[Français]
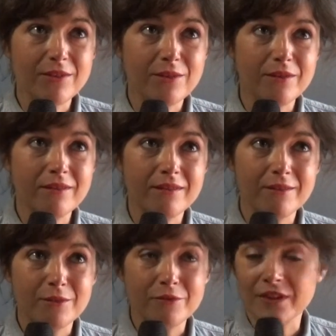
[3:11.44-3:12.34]

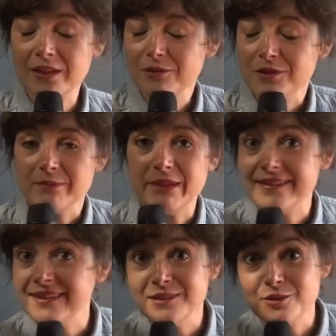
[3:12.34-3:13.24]
euh, une fille que j'appelle
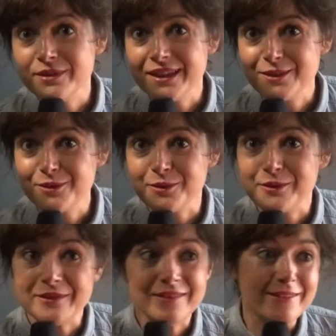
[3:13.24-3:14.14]
Céline Groussard
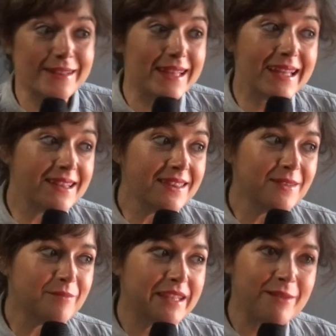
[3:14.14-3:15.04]
sur euh,
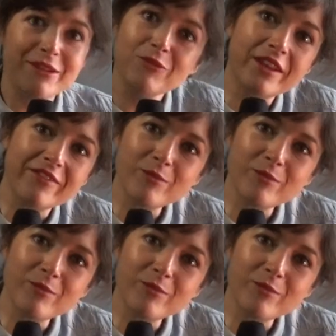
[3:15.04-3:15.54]
scène, mais qui n'est pas tout à fait